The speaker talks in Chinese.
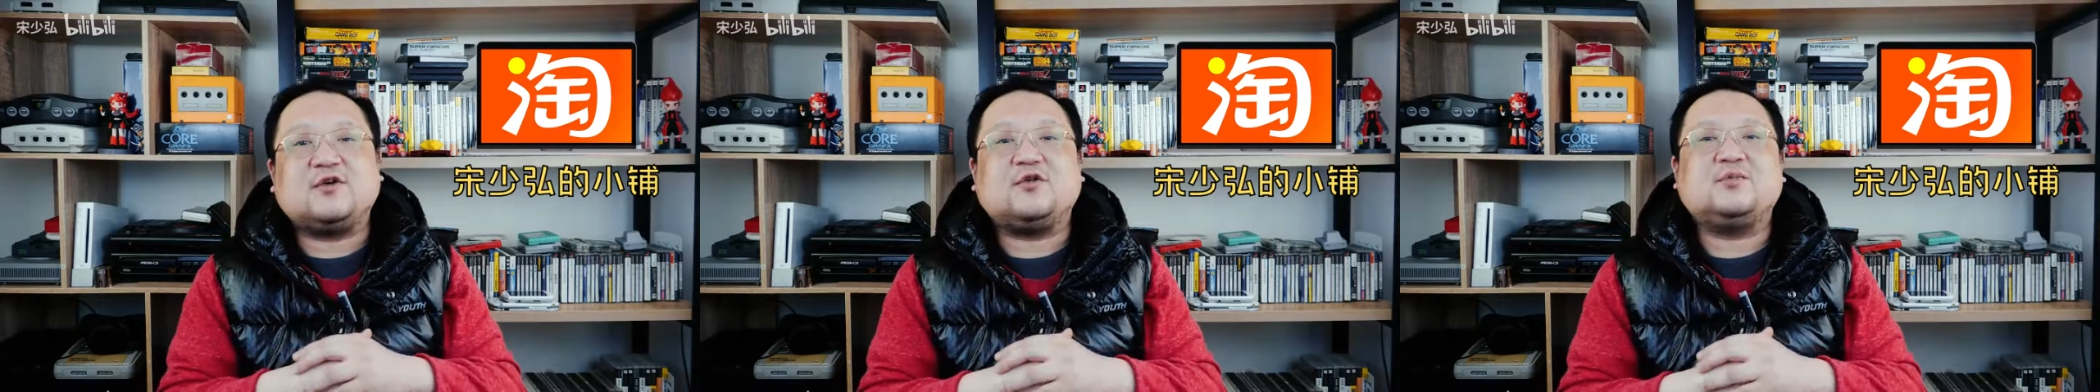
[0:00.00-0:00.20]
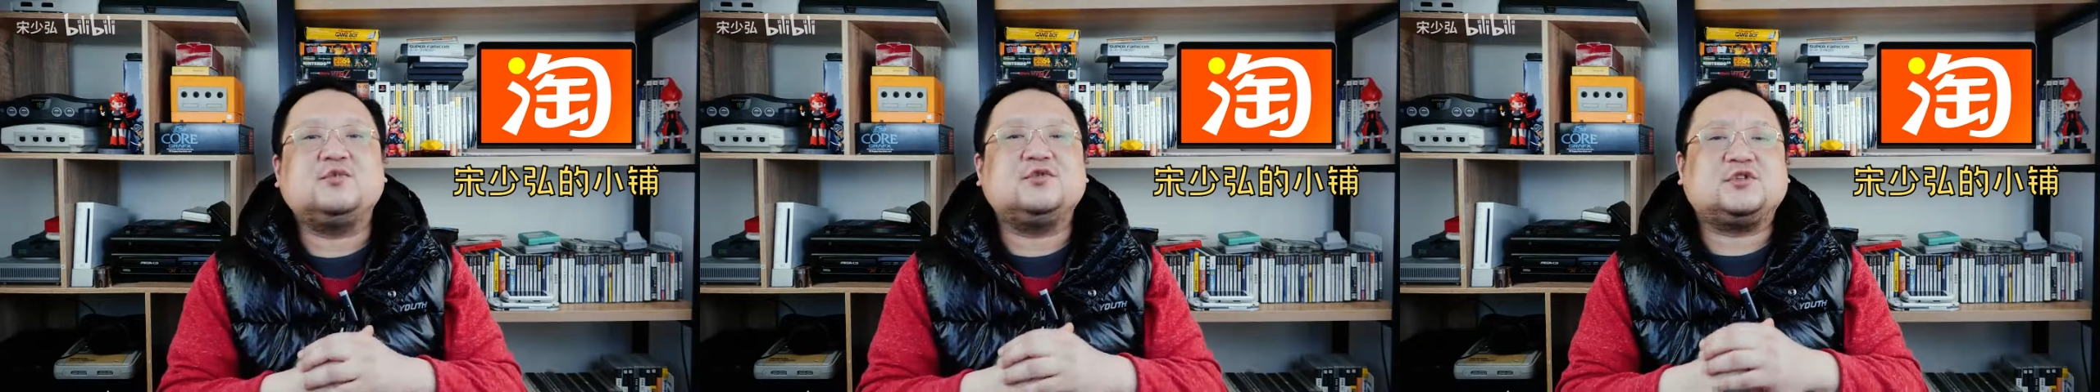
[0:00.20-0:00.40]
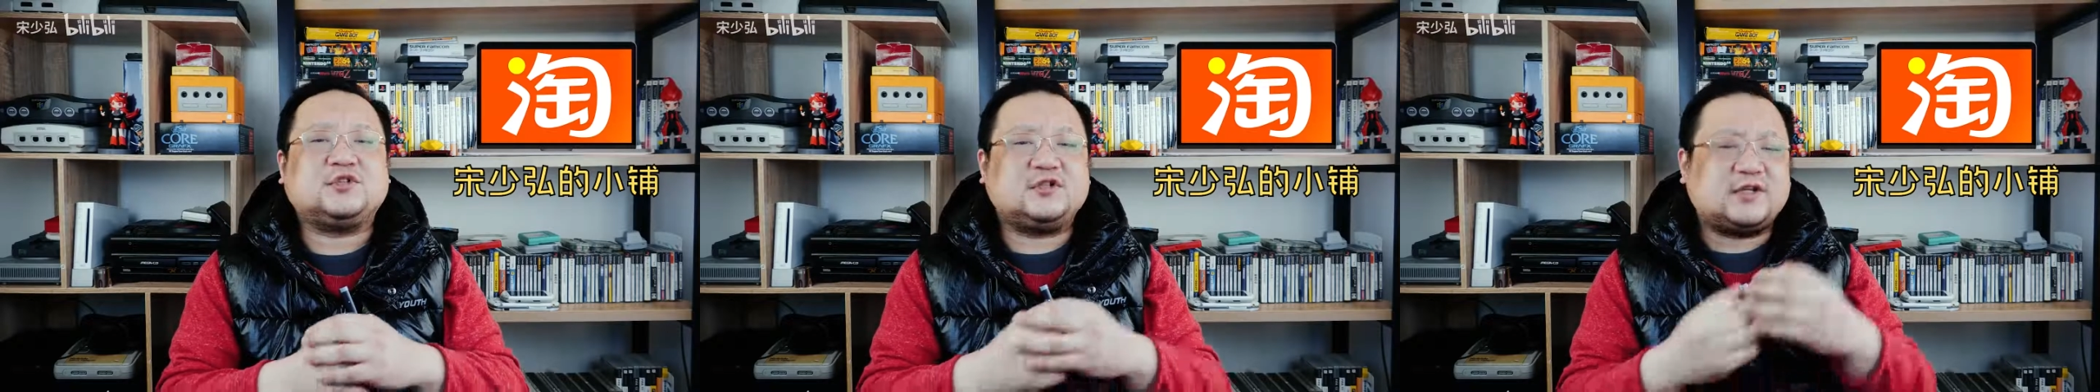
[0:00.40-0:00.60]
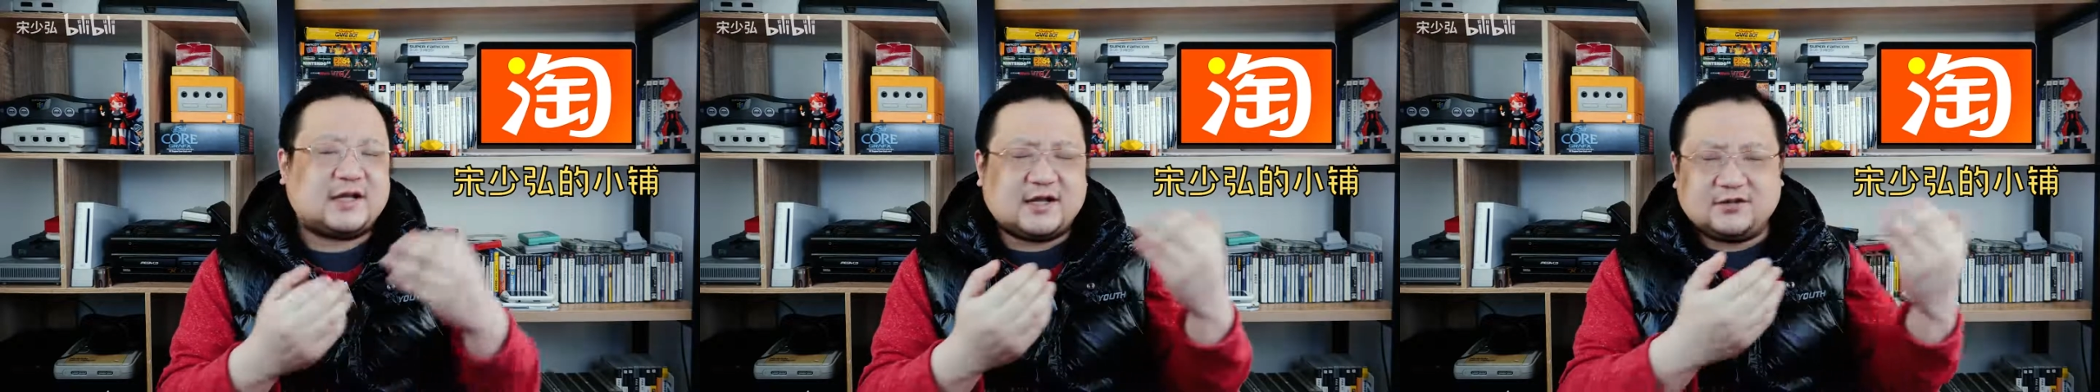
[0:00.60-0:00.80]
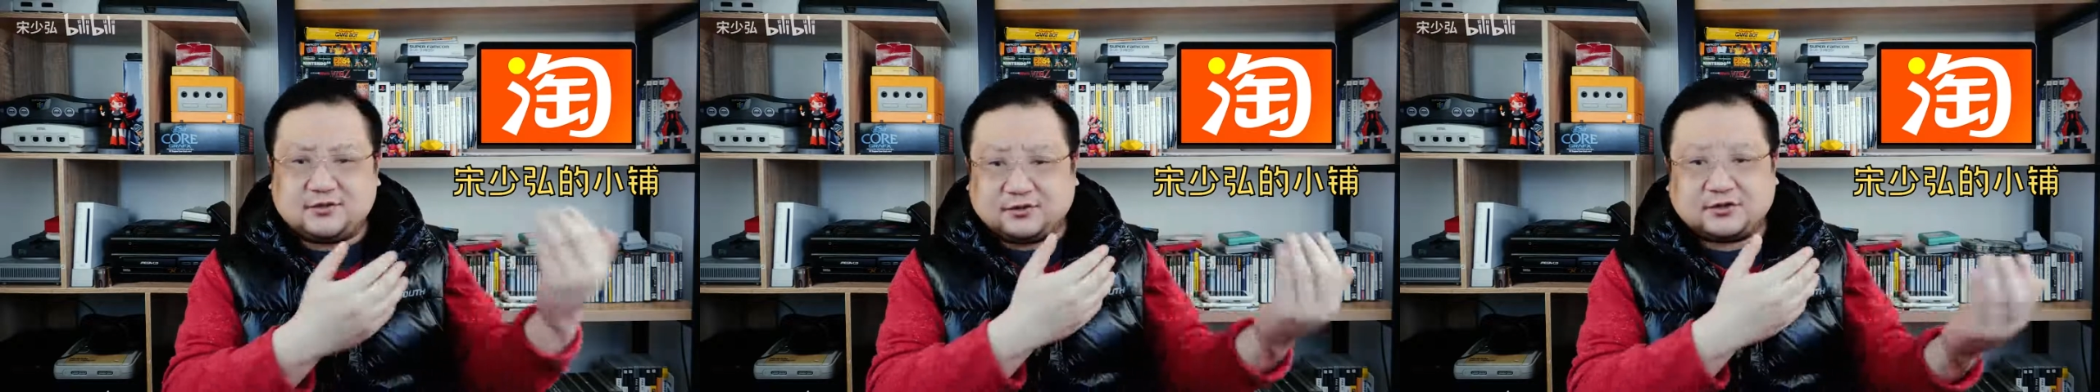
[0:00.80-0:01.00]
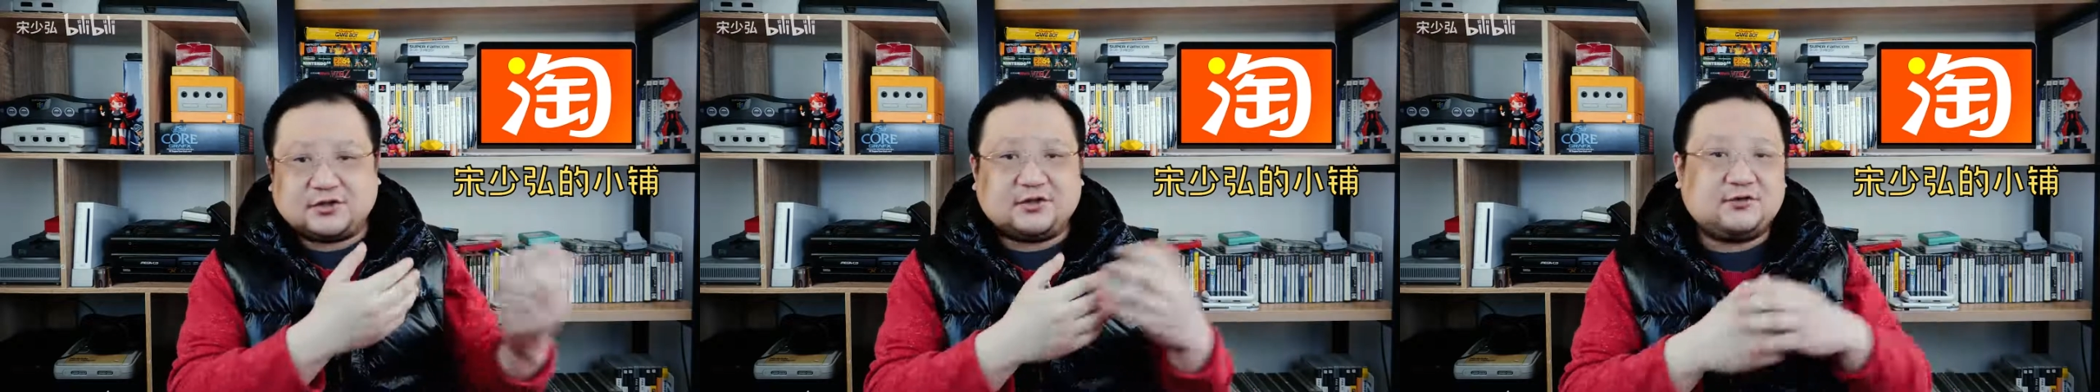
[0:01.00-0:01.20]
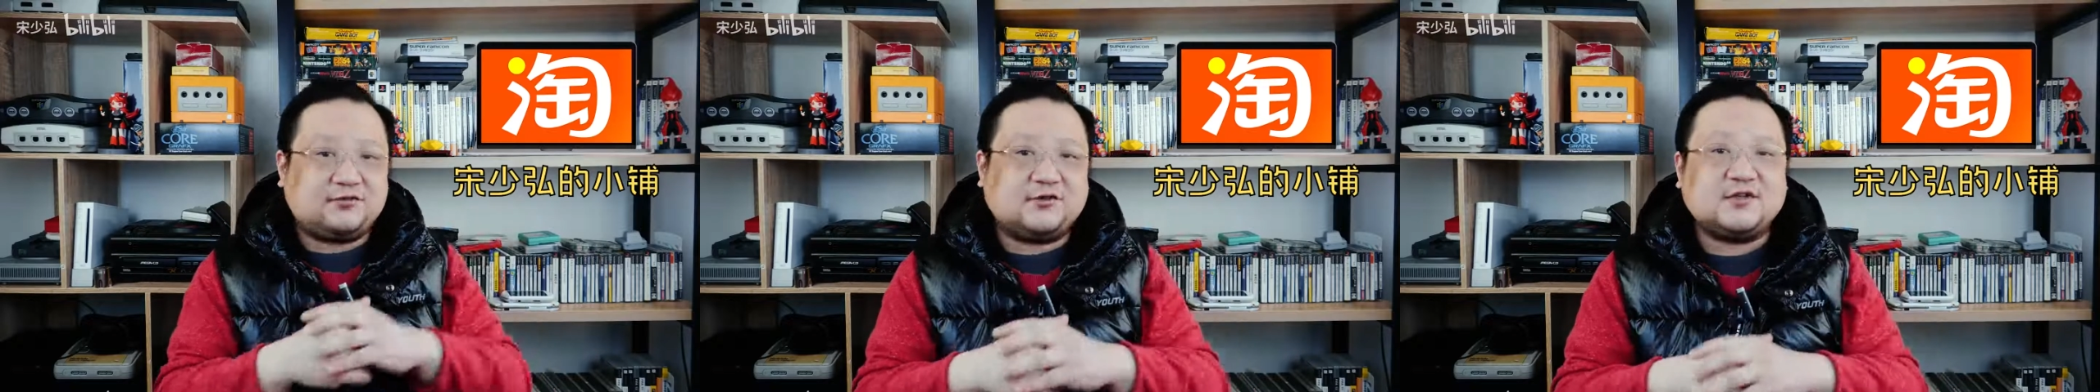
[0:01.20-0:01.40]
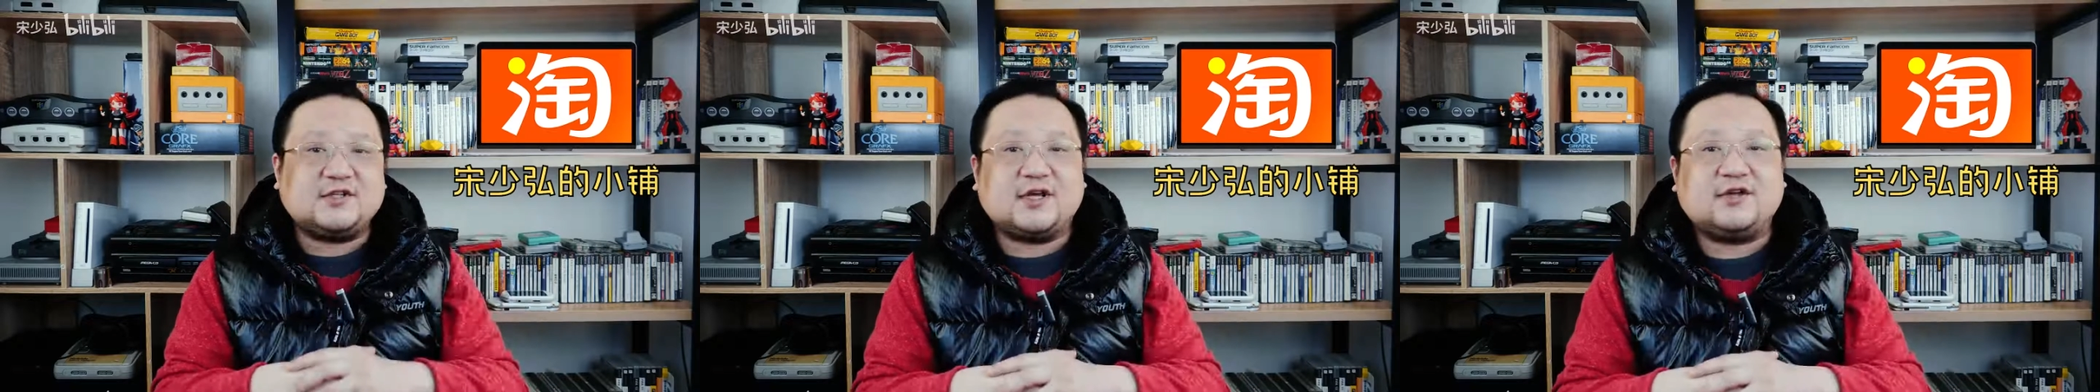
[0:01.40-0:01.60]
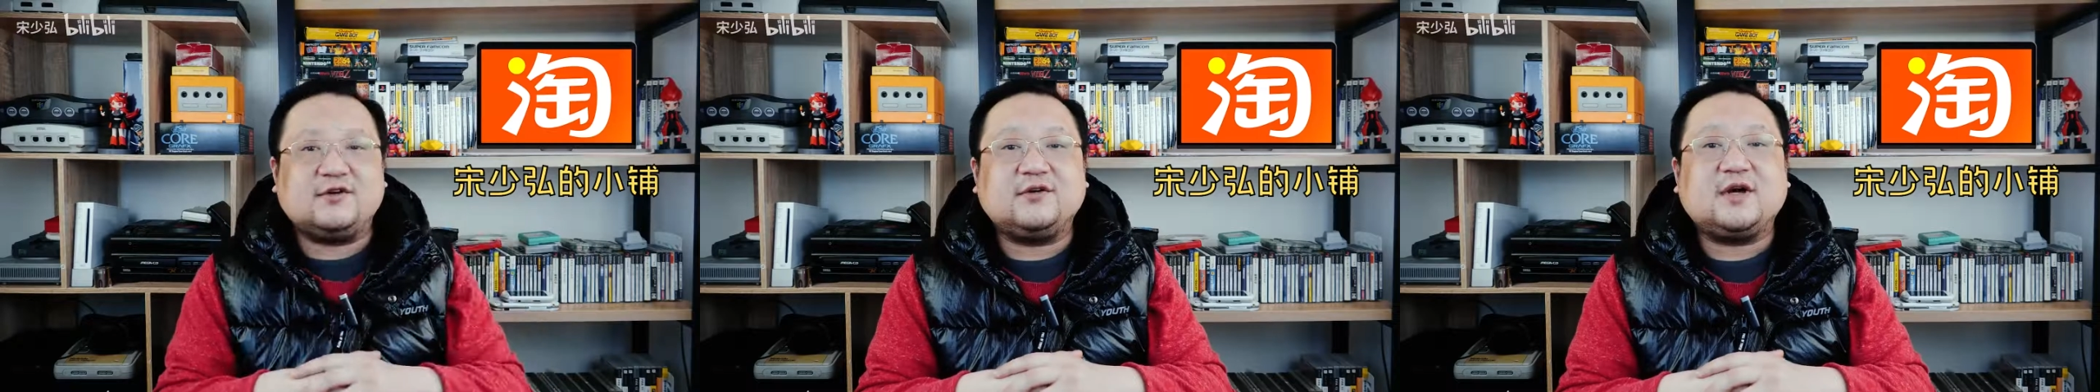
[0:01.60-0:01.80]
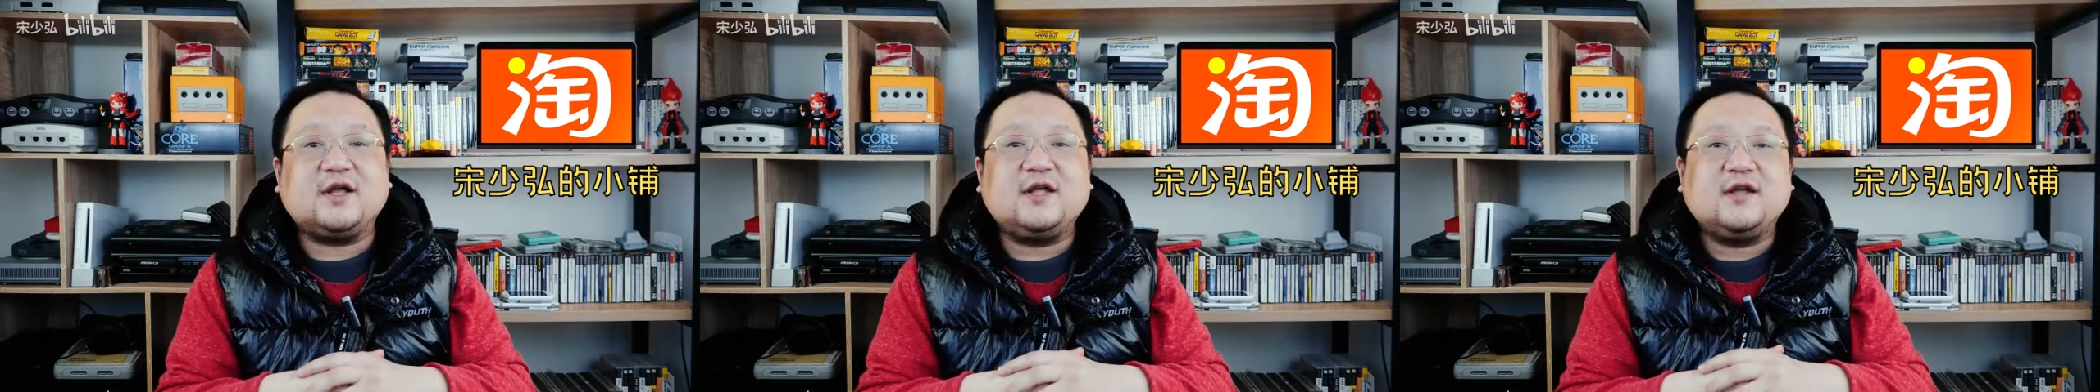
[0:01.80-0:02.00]
恐怖十日谈，总之风俭
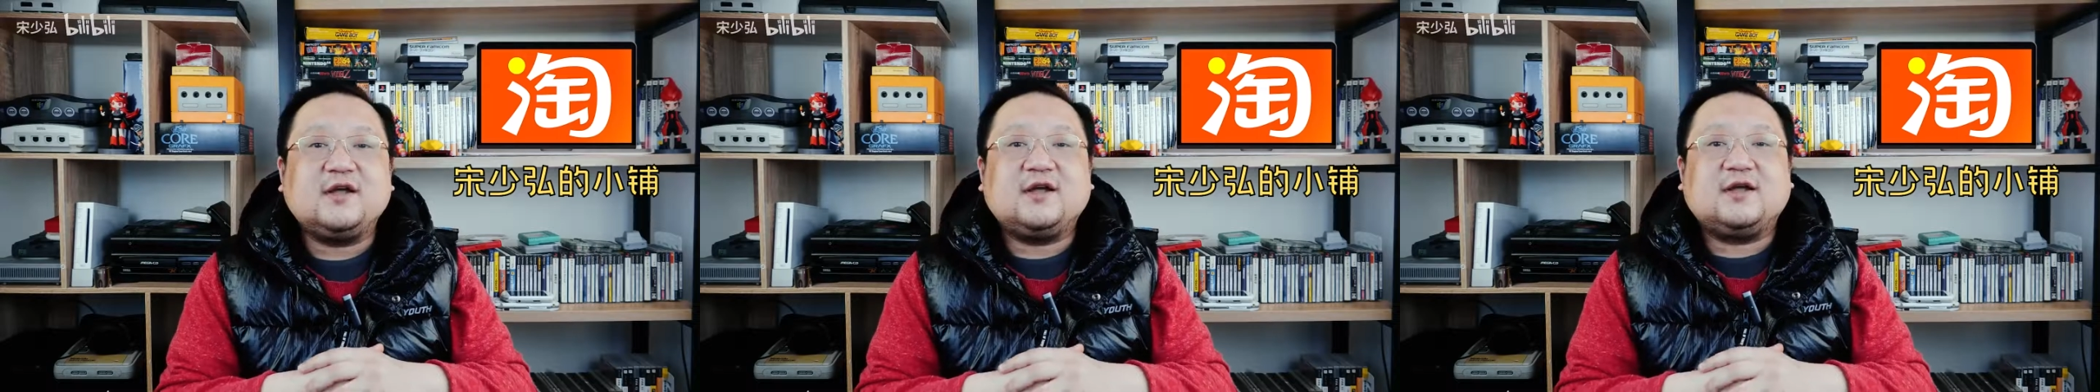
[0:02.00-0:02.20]
游人，